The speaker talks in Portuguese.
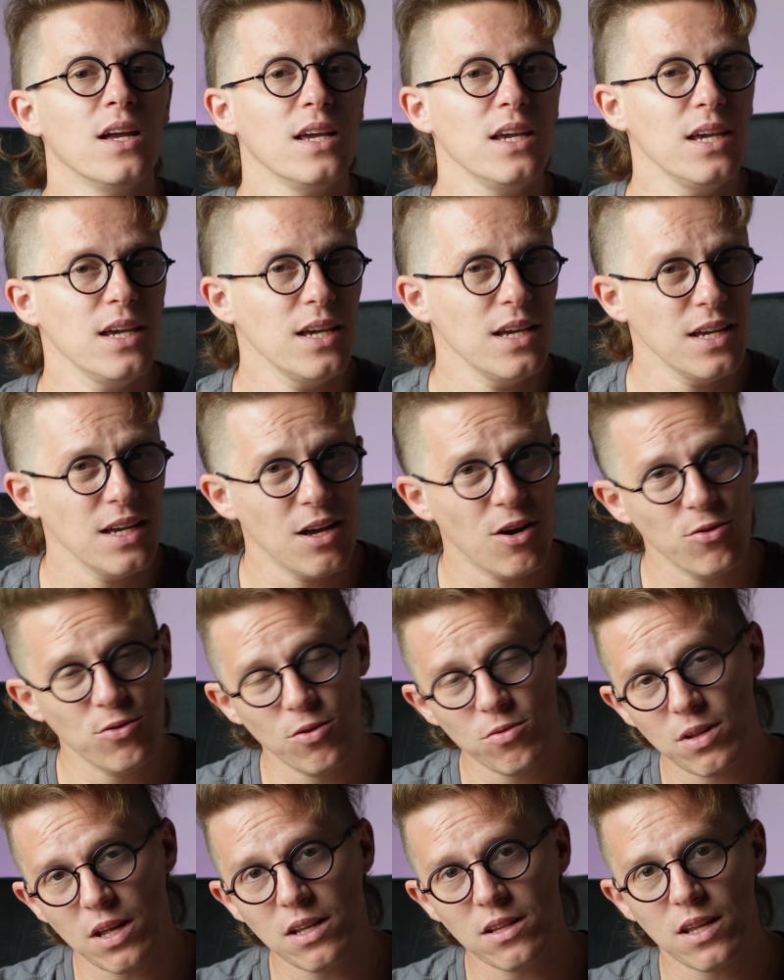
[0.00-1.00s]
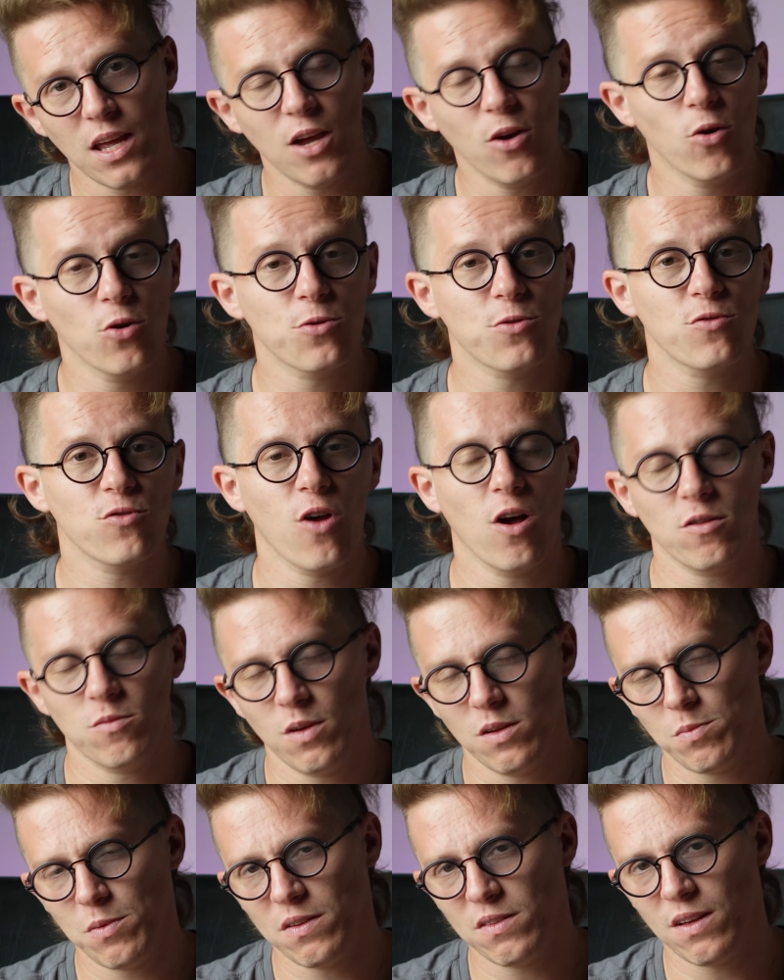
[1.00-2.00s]
E eu não tentei outros jogos
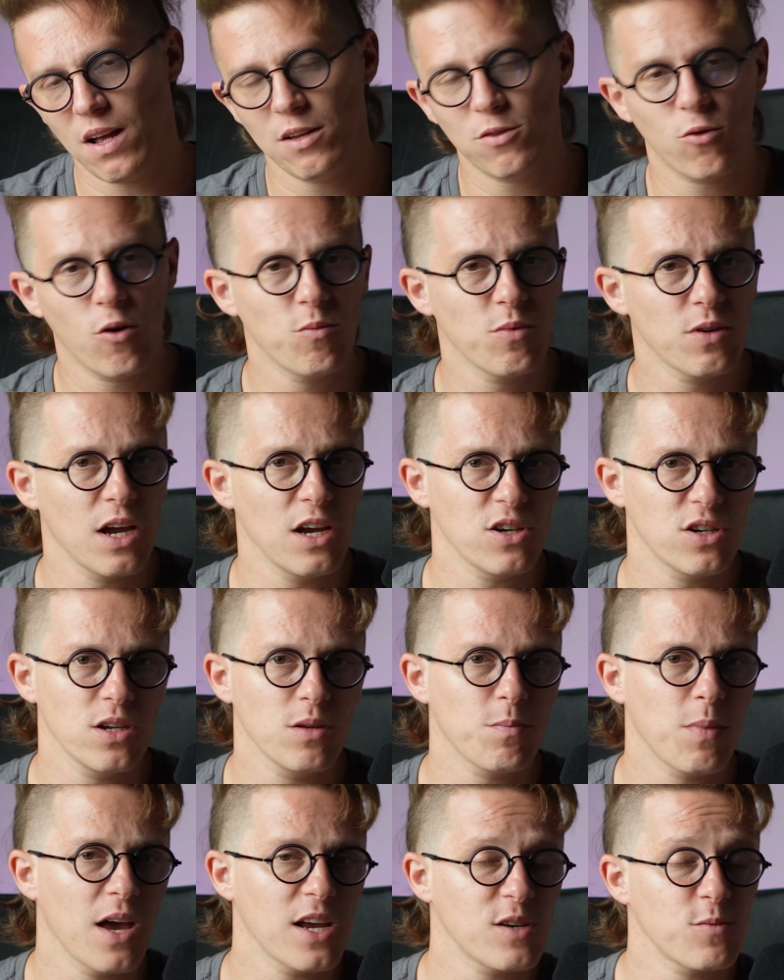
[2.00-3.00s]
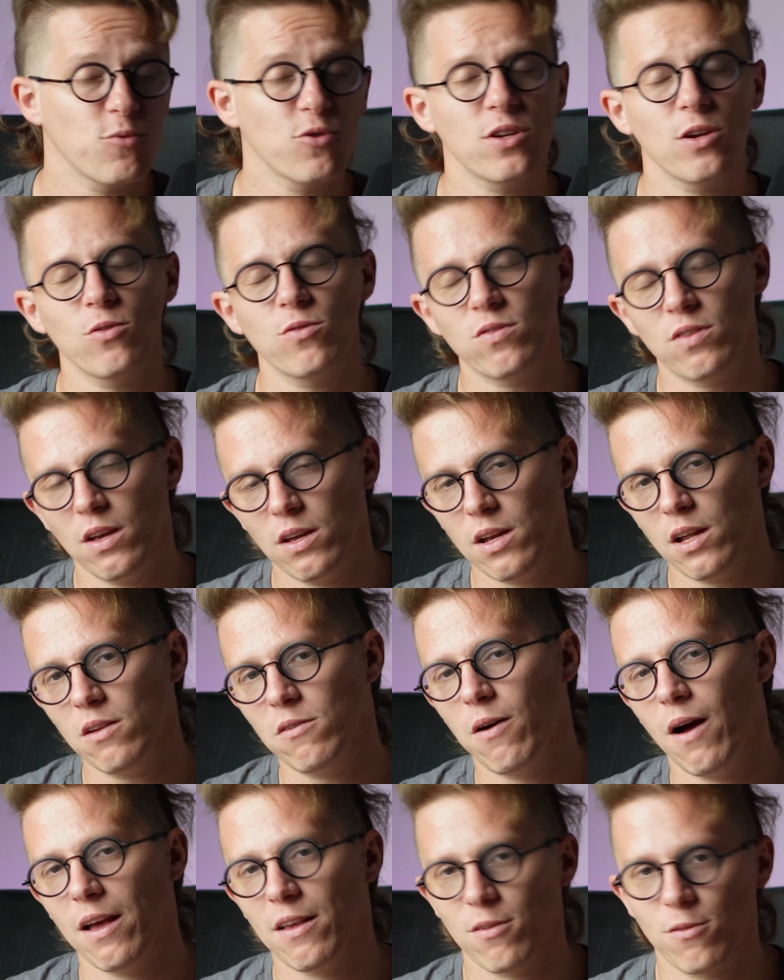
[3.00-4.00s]
mais pesados como Genshin Impact, porque eu sei que ele
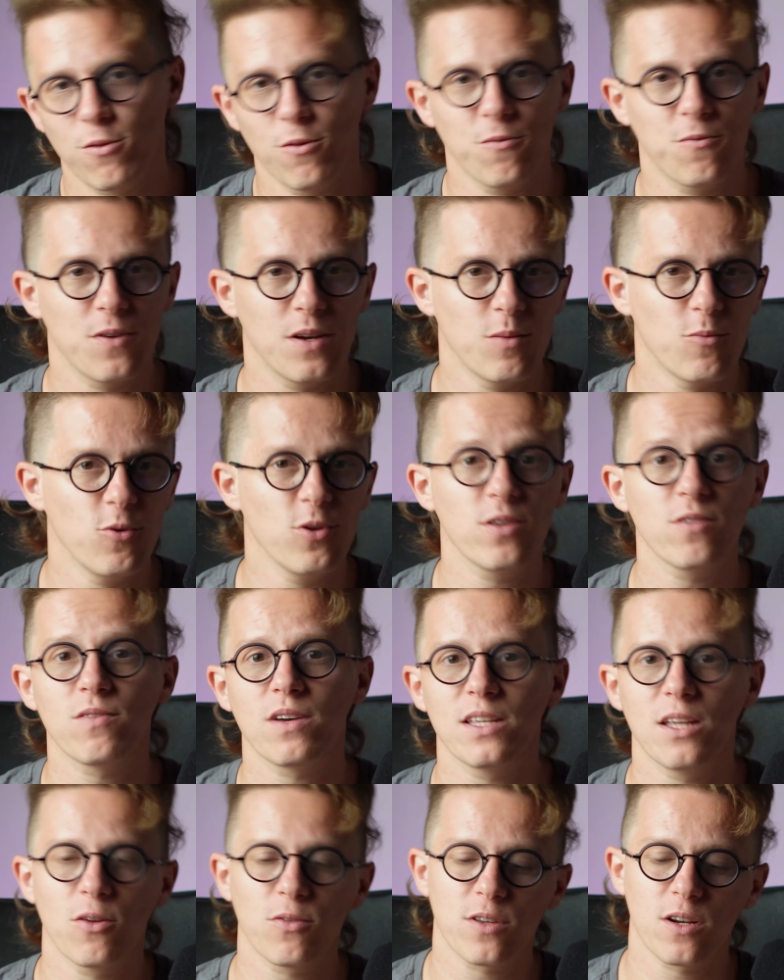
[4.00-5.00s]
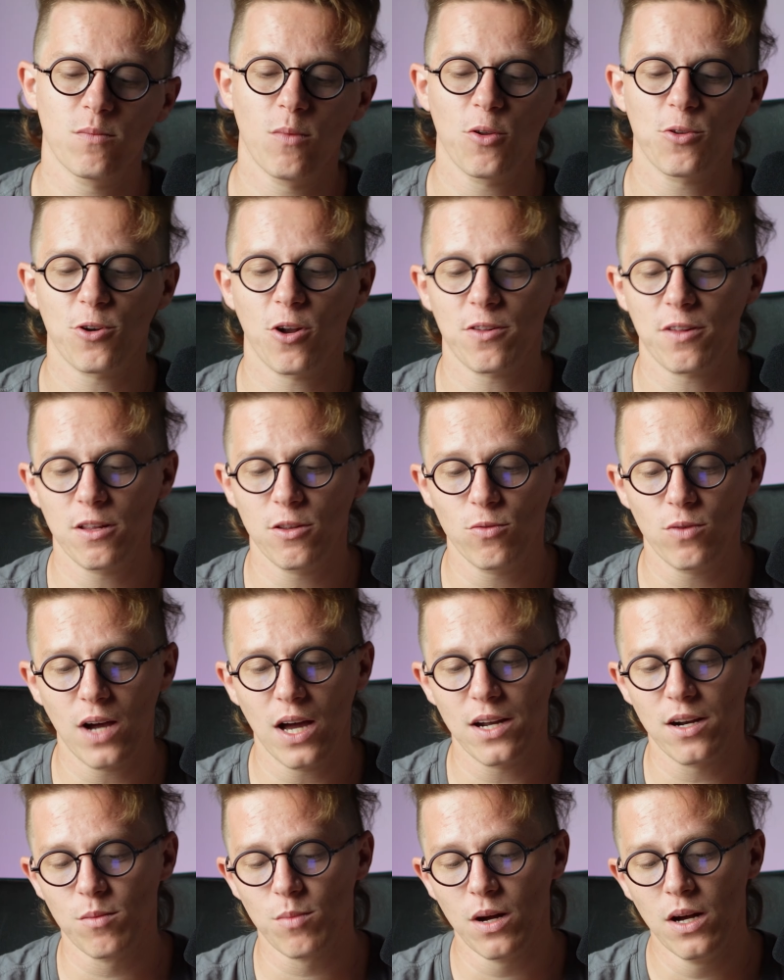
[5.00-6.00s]
vai sofrer muito e vai dar um thermal throttling do
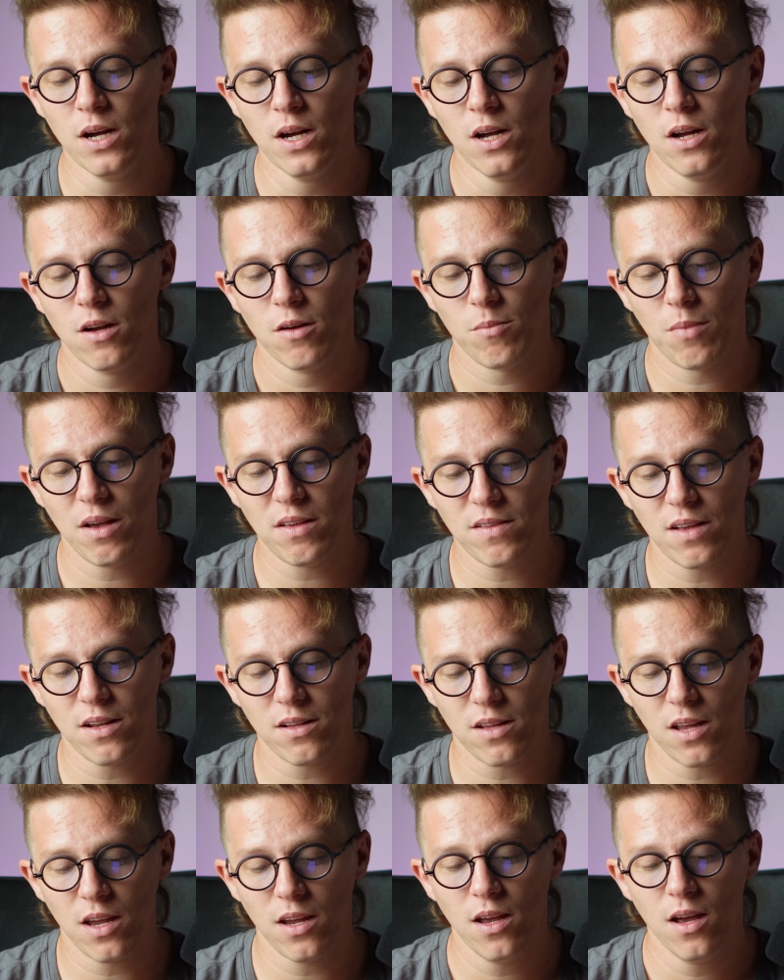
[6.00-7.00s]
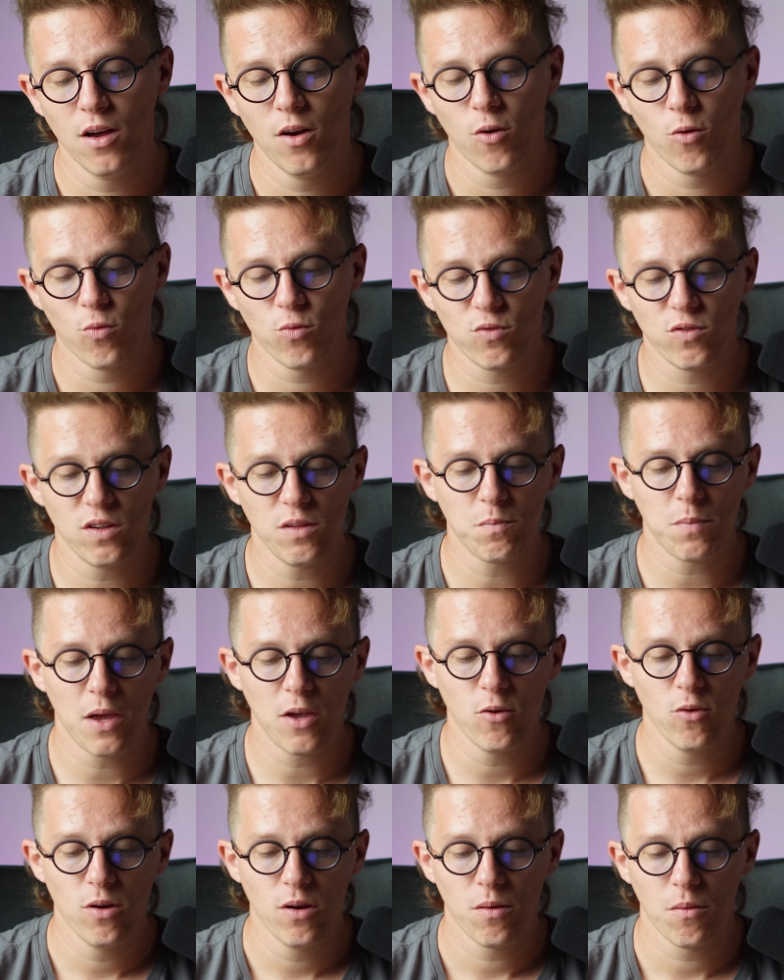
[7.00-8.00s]
caramba, mas ele tem um
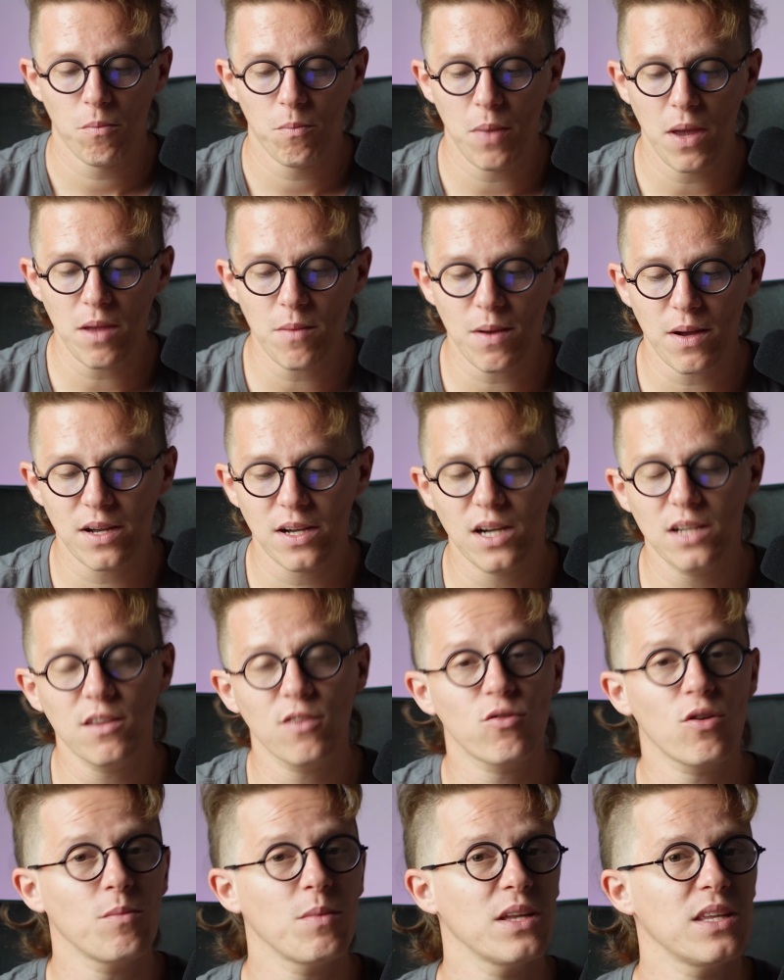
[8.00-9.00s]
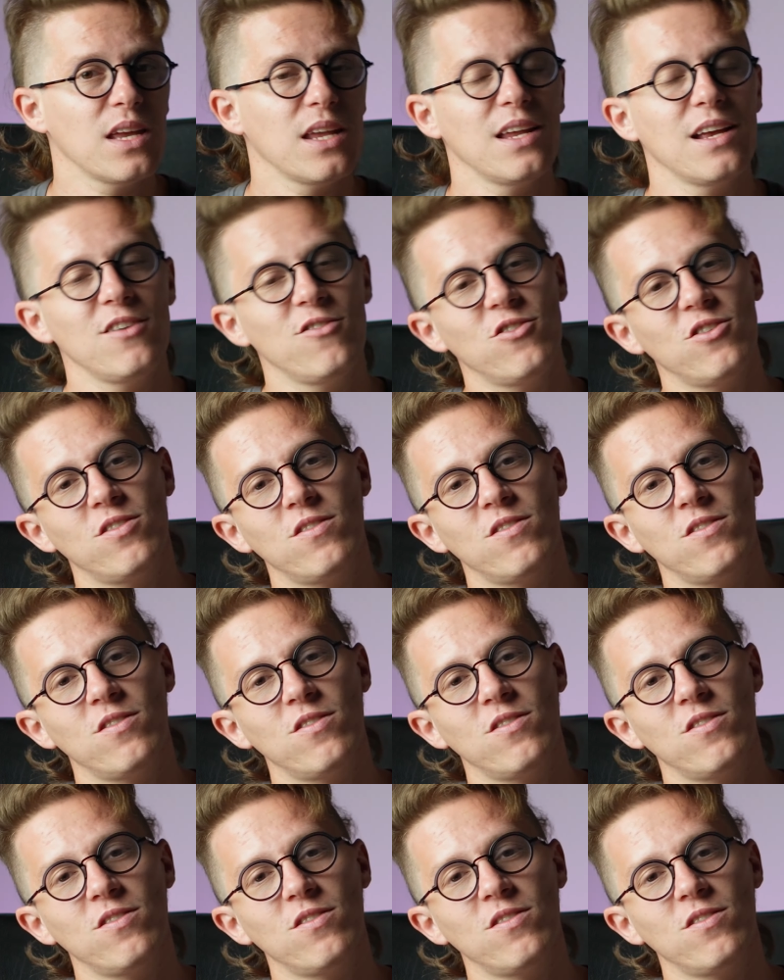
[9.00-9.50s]
desempenho bem bacana e sua bateria de